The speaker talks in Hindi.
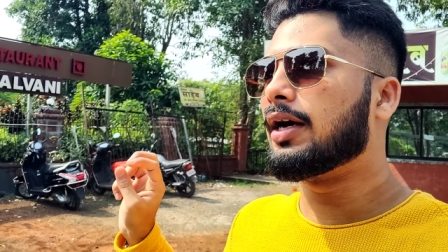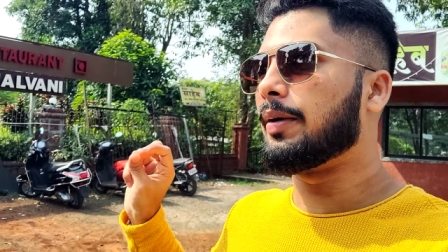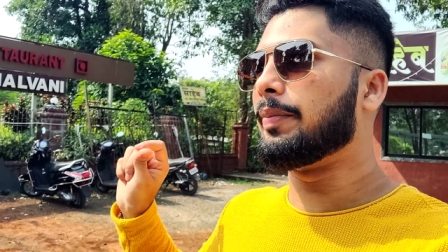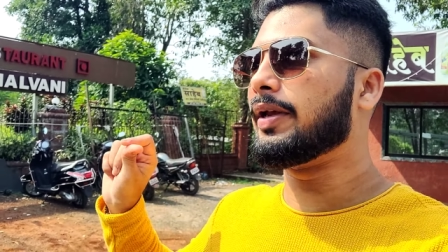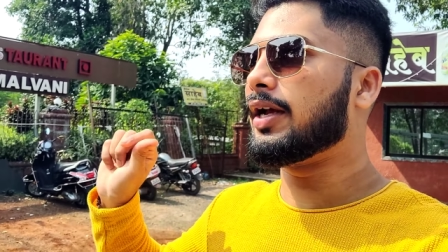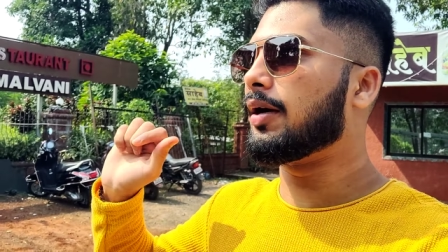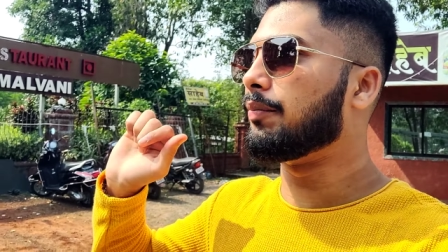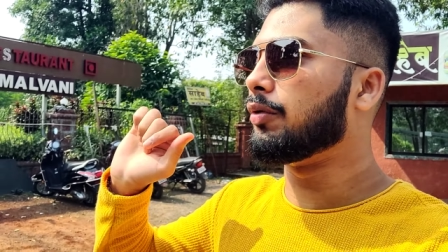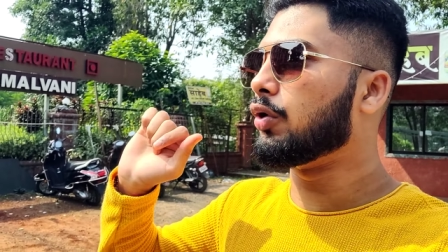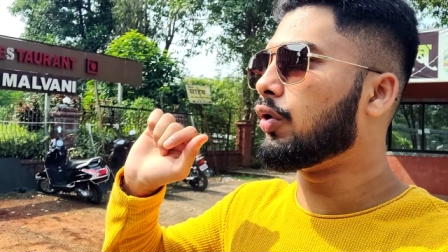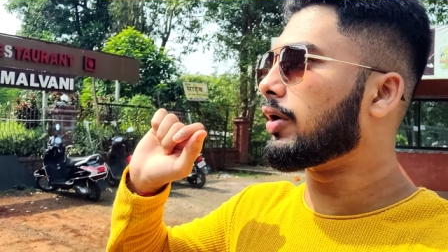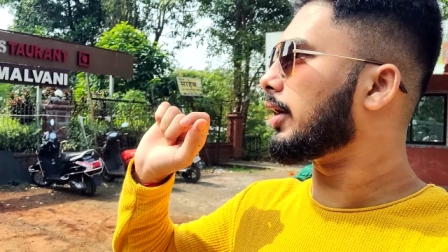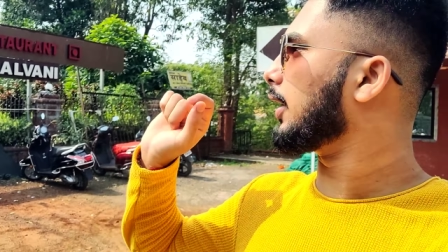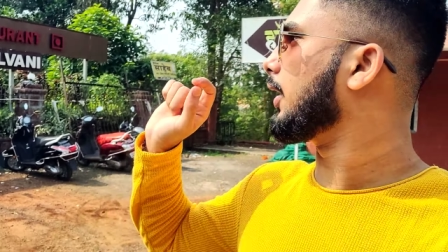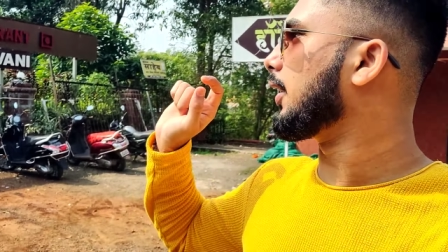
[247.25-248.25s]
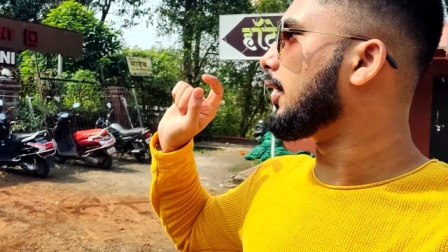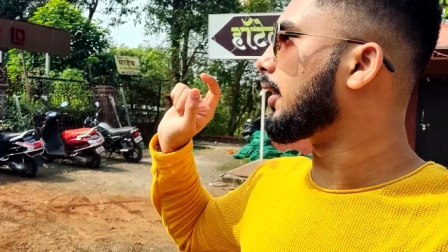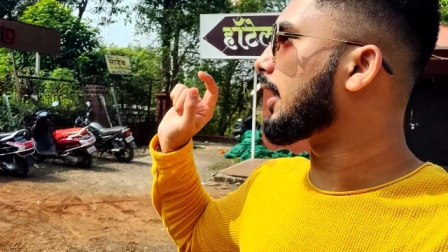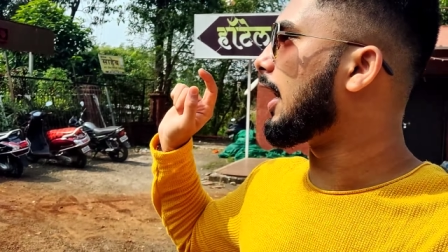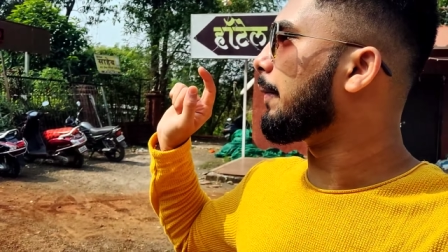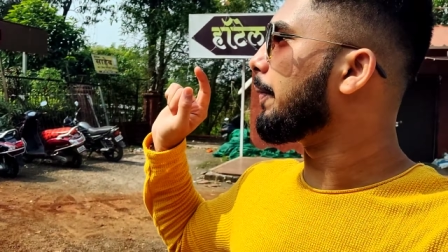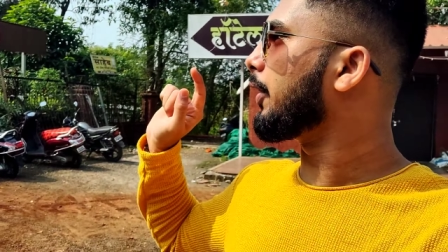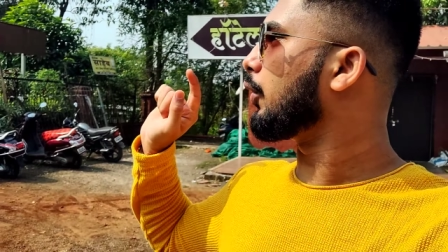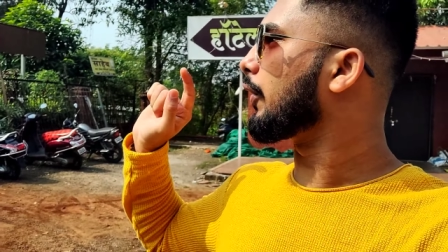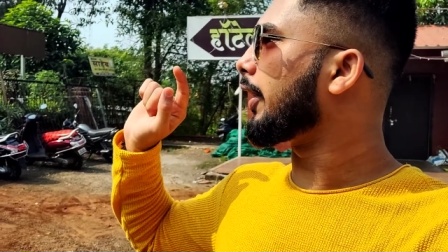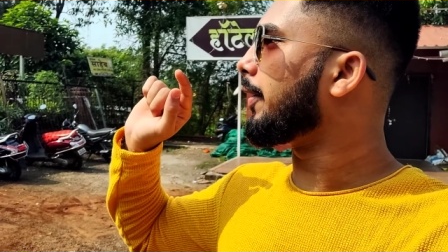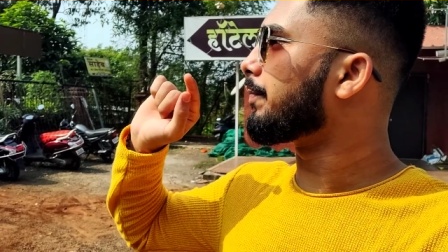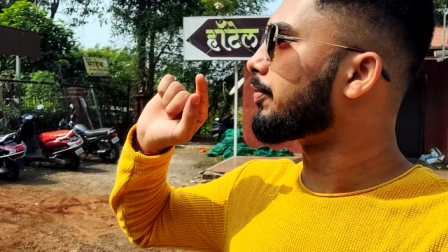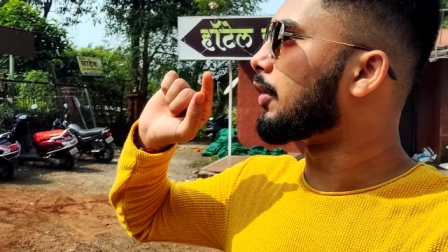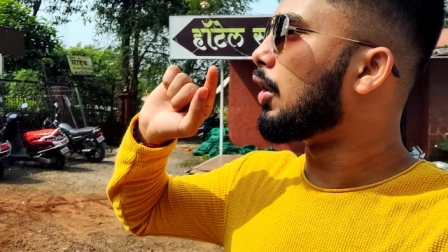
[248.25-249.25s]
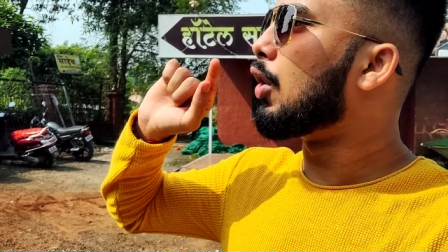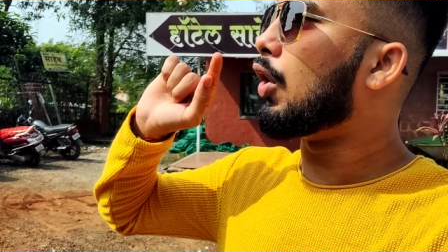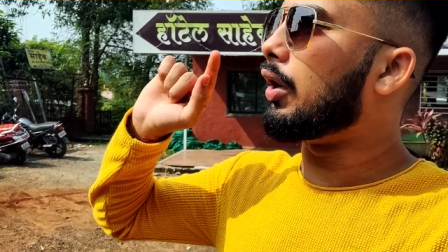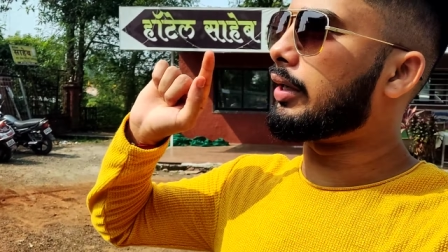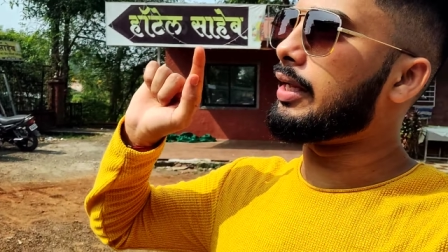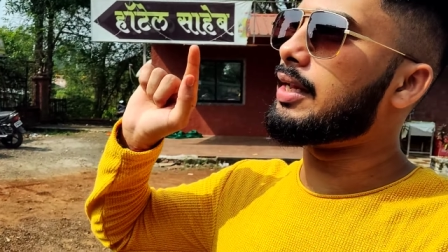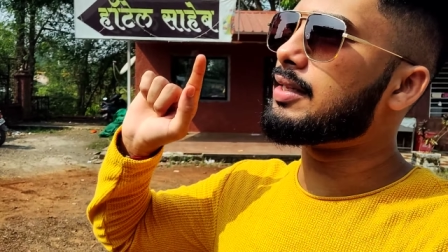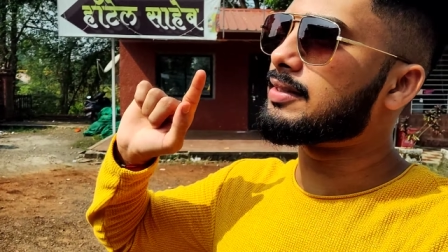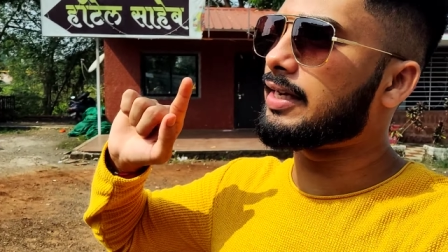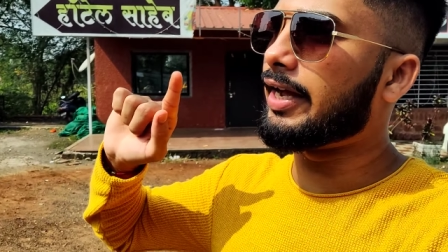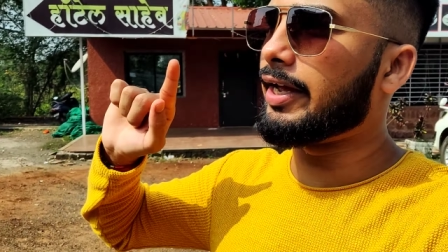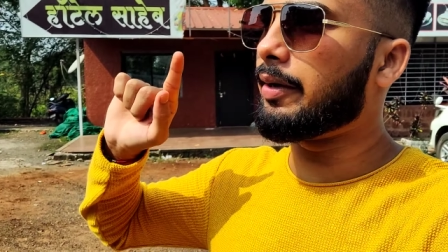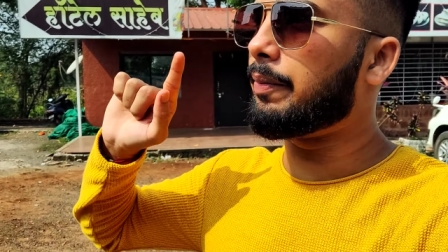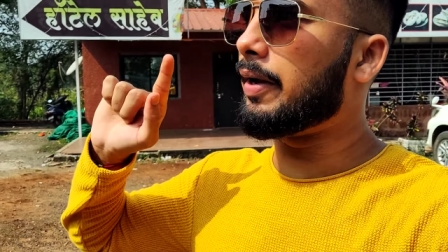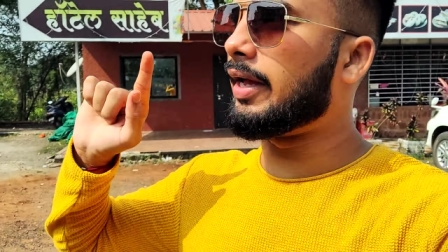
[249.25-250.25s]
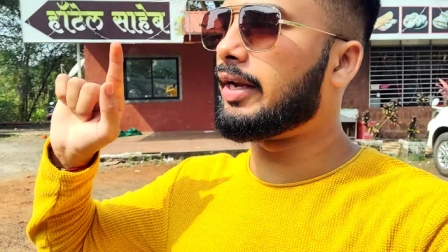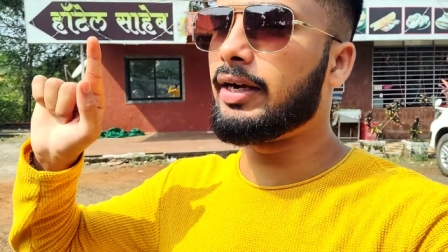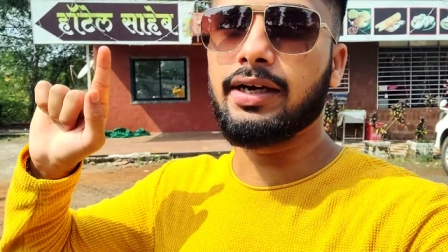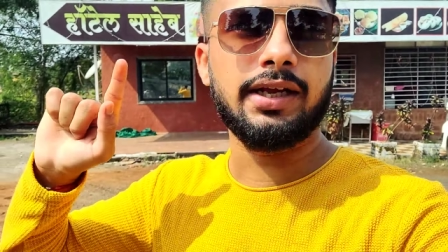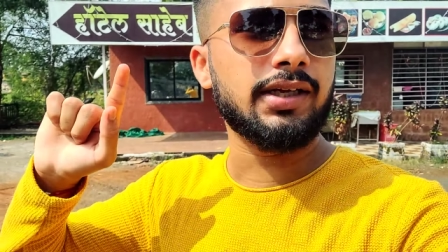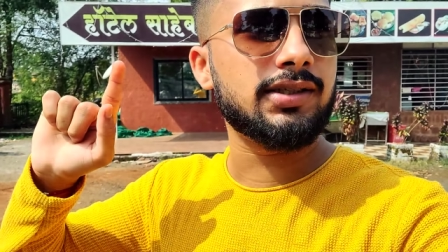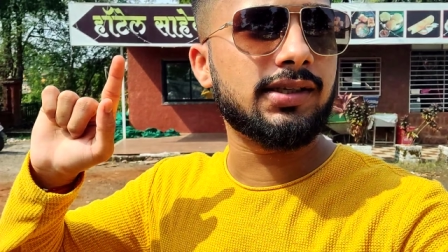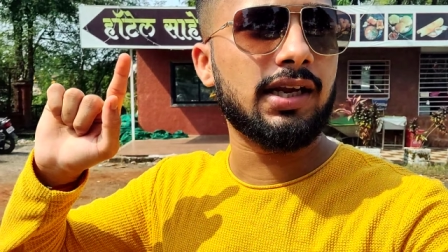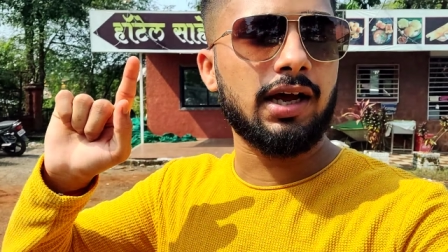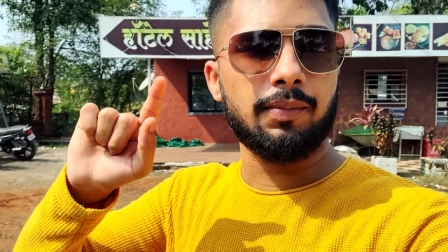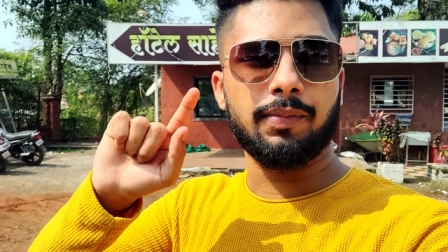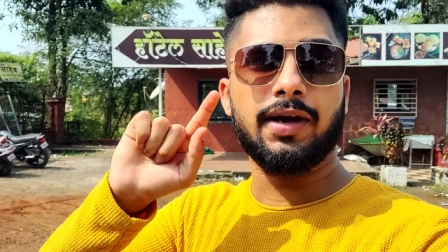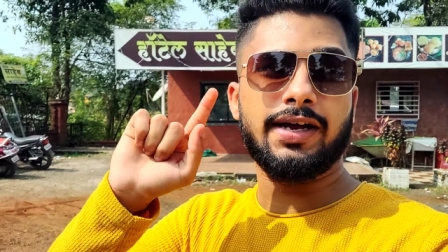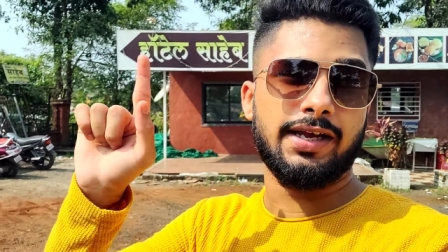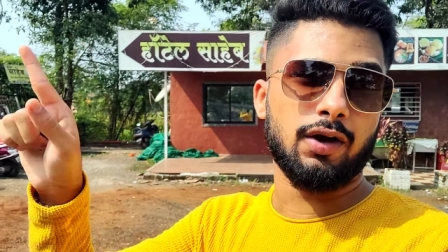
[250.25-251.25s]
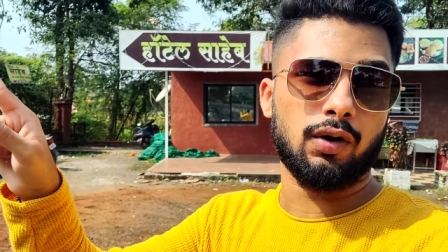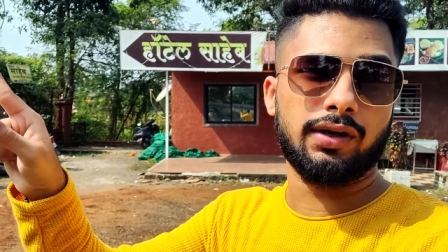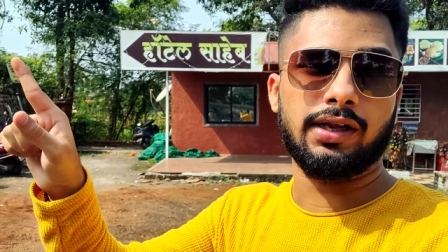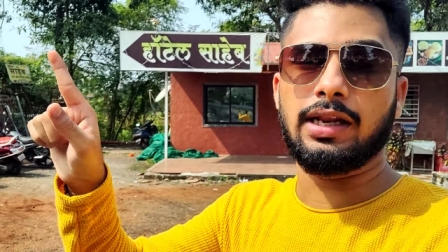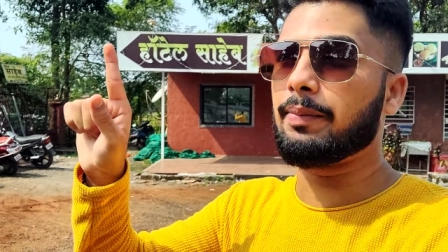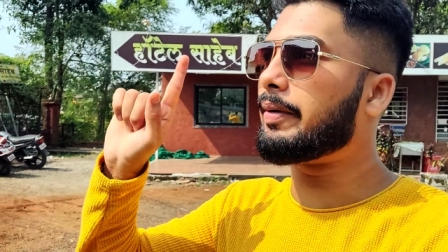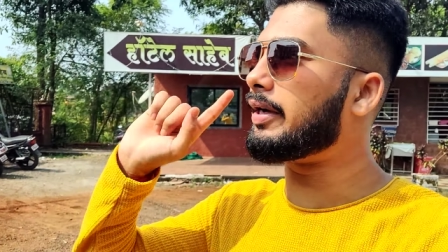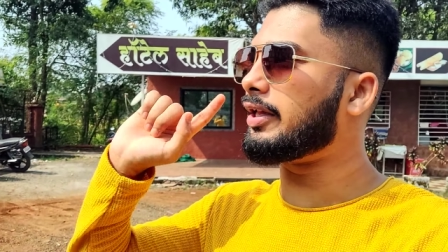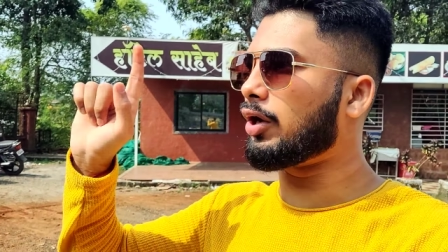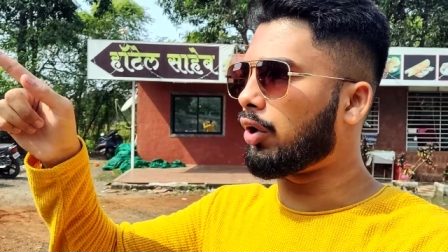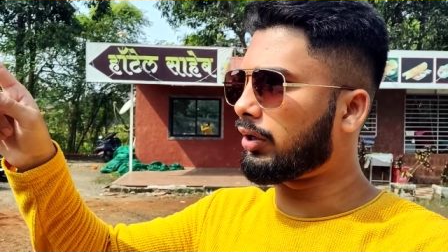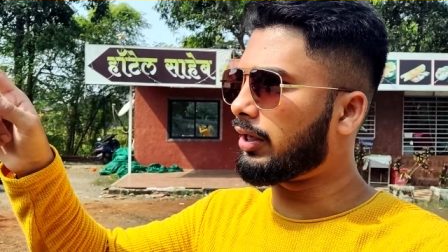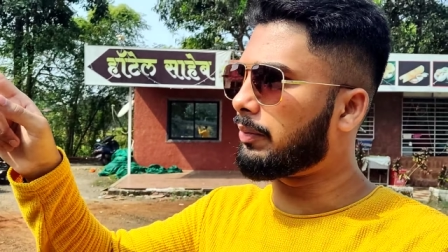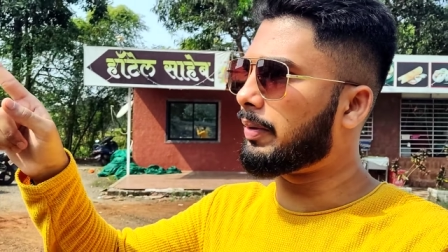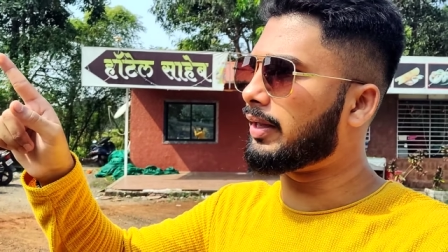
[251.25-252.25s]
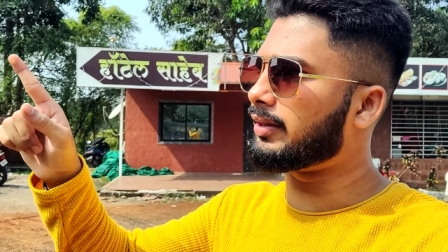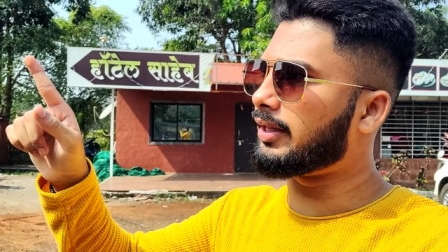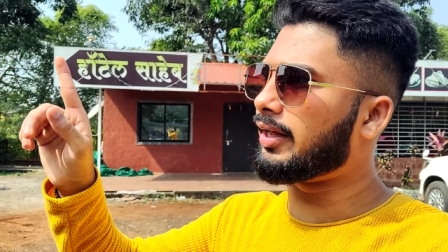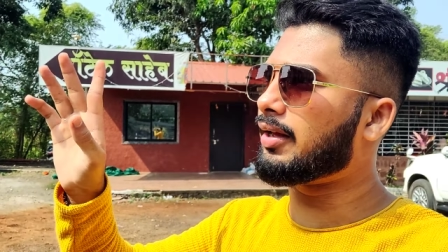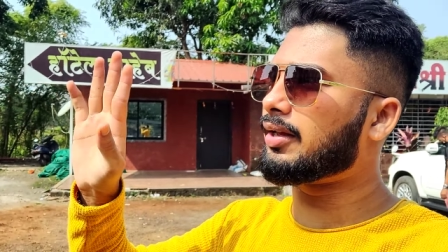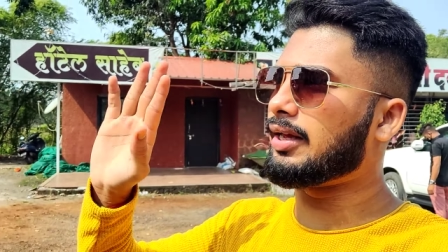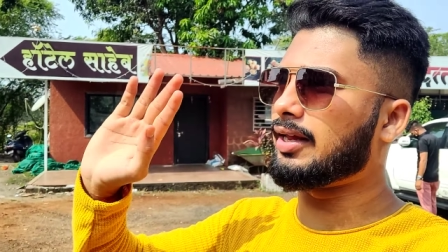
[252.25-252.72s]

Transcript: अभी हम लोग कहाँ पे रुके होटल साहिब हेरिटेज नाम का ये होटल है बट ये होटल बंद है